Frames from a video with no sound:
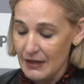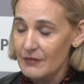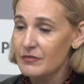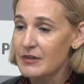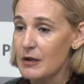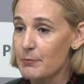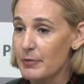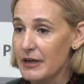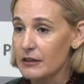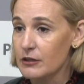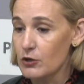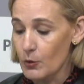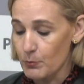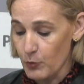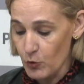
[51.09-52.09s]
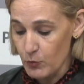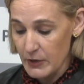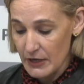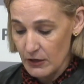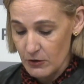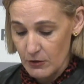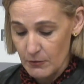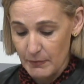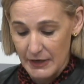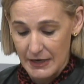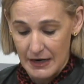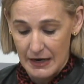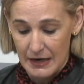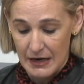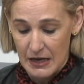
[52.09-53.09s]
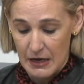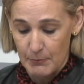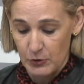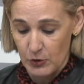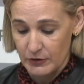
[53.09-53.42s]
del precio público para la,